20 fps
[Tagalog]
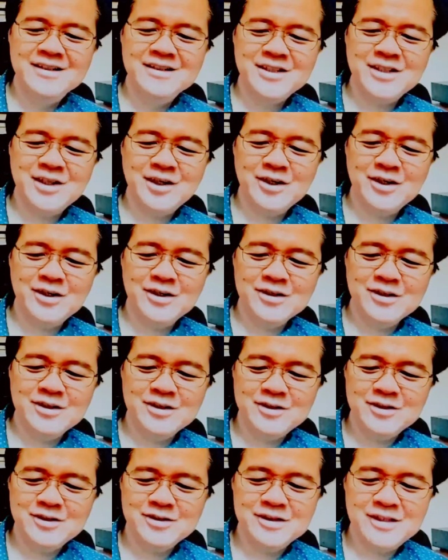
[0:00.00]
So,
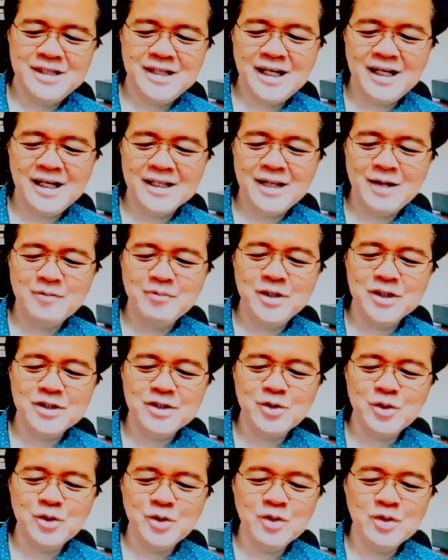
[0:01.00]
yan ang number
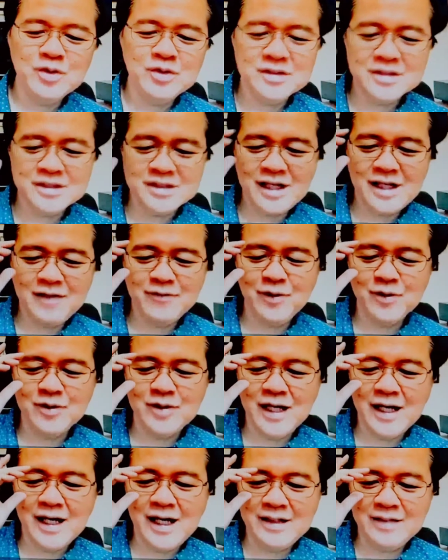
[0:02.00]
two, cellphone
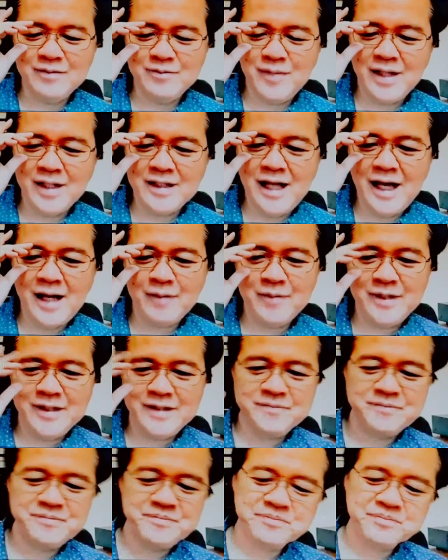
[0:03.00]
agad, bad habit.
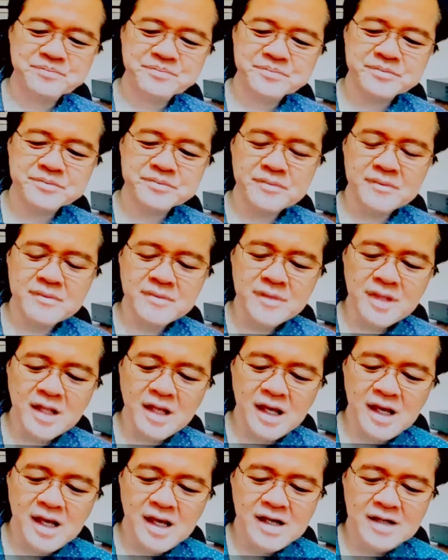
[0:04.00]

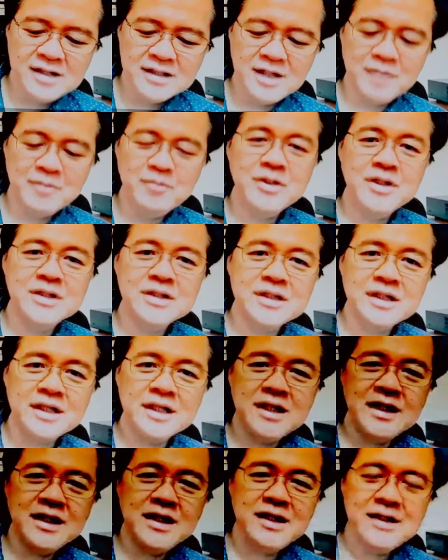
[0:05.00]
Number
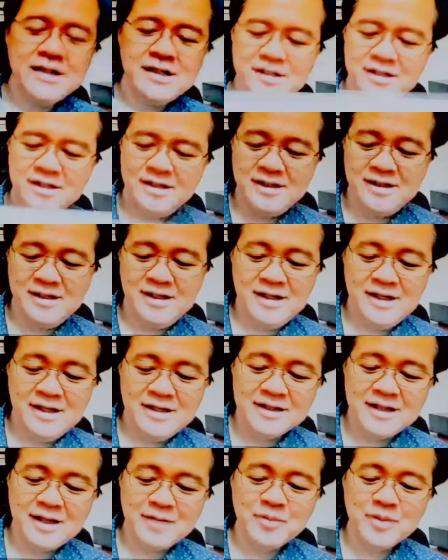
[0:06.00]
three,
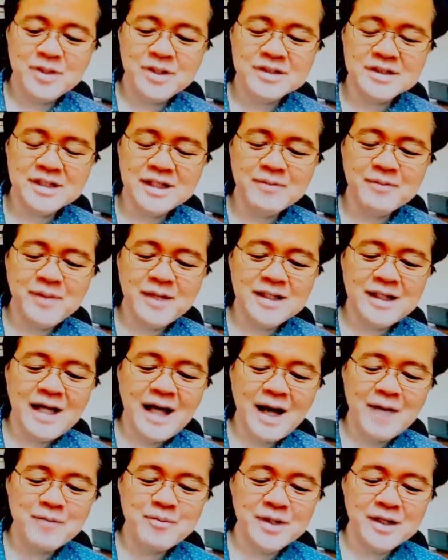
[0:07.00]
Number three, bad
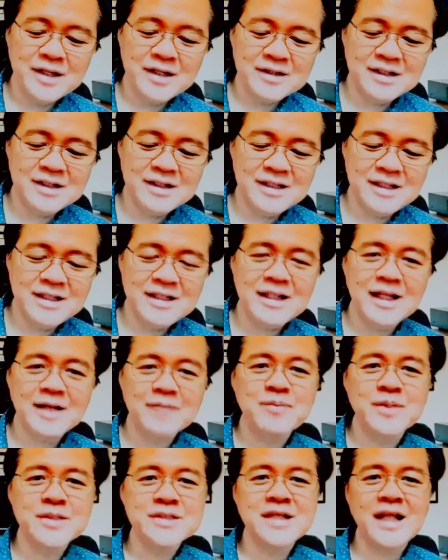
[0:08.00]
habit, hindi
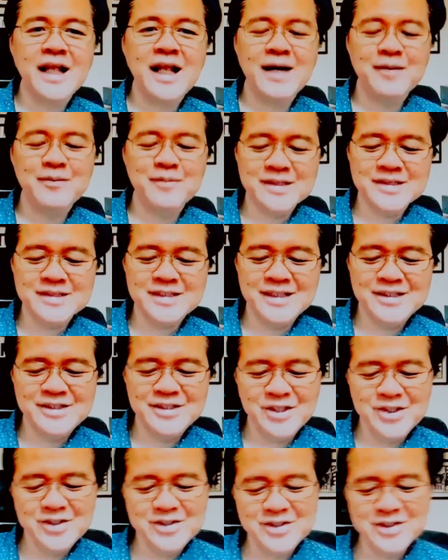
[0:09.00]
nagpasalamat sa
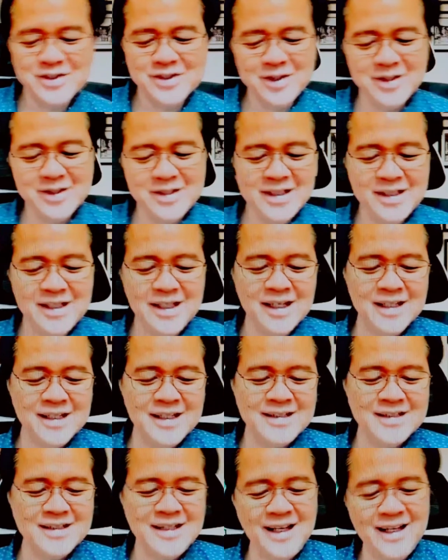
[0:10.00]
Diyos. So, hindi
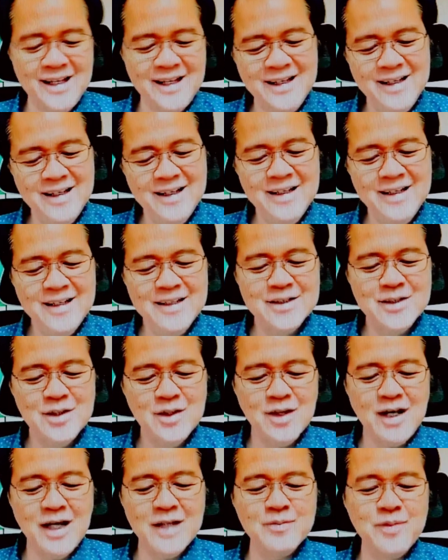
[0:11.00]
nagdasal.
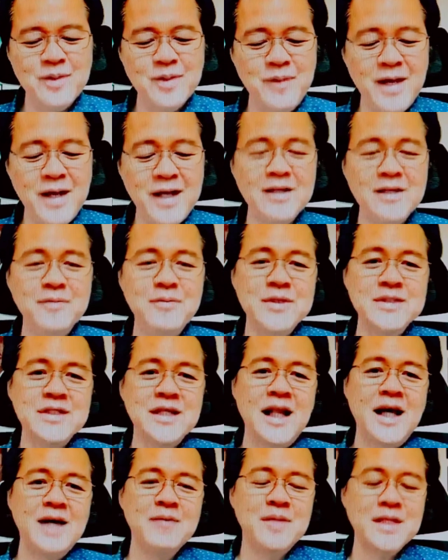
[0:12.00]
So, kahit pa paano,
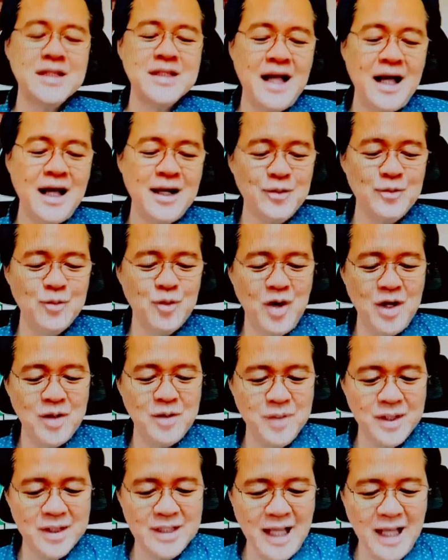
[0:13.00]
pasalamat tayo, buhay
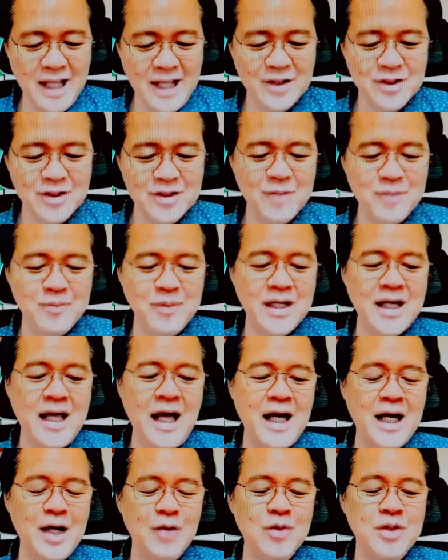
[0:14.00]
pa tayo, na may
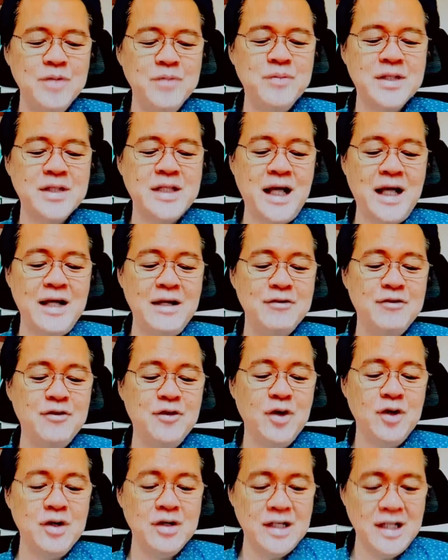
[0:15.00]
gagawin pa tayo
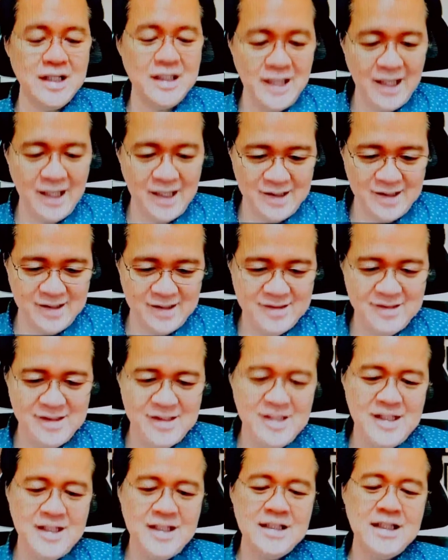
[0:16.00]
for the day.
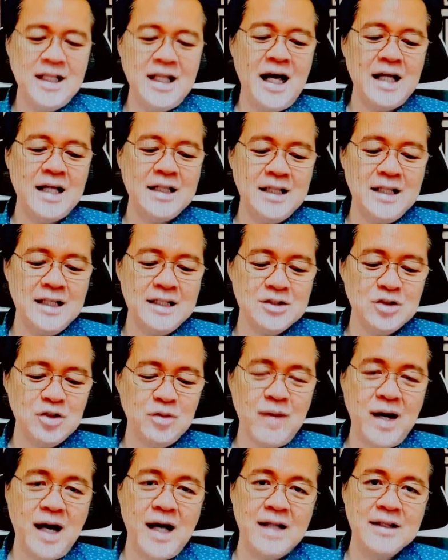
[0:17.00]
Na at least
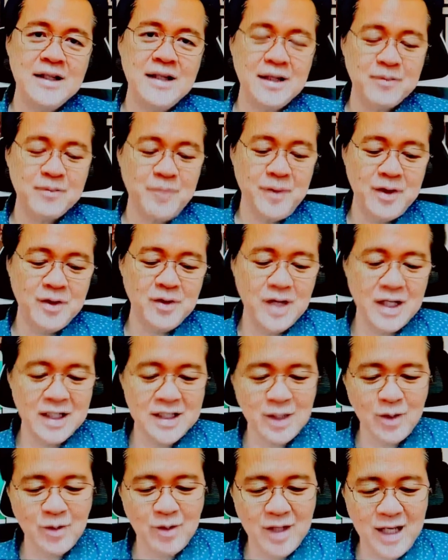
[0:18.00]
umaandar pa yung
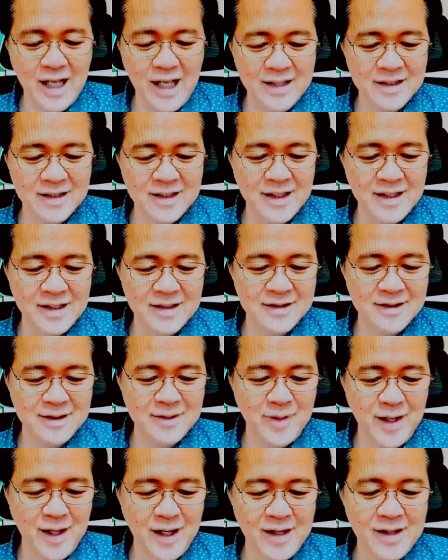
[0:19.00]
katawan natin,
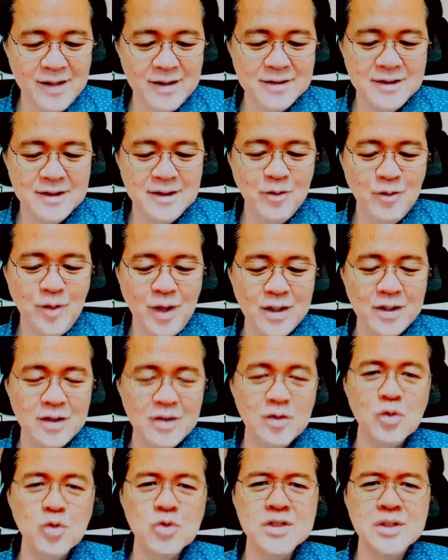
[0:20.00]
di ba? Huwag
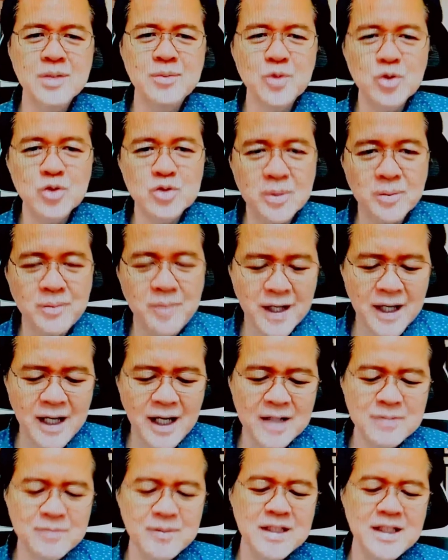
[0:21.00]
yung usap-usap
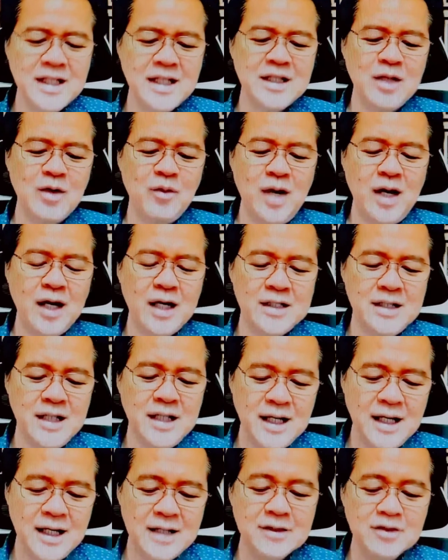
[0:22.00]
agad, may tatawagan
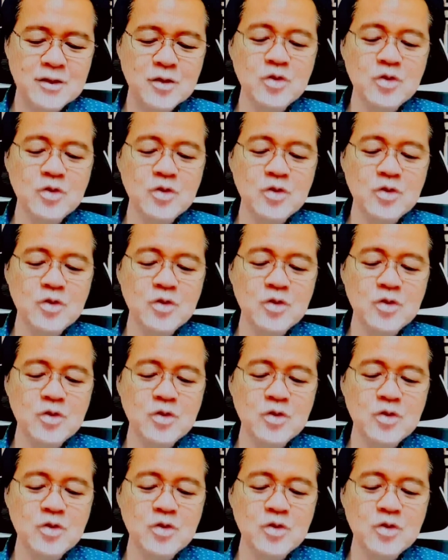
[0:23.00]
agad.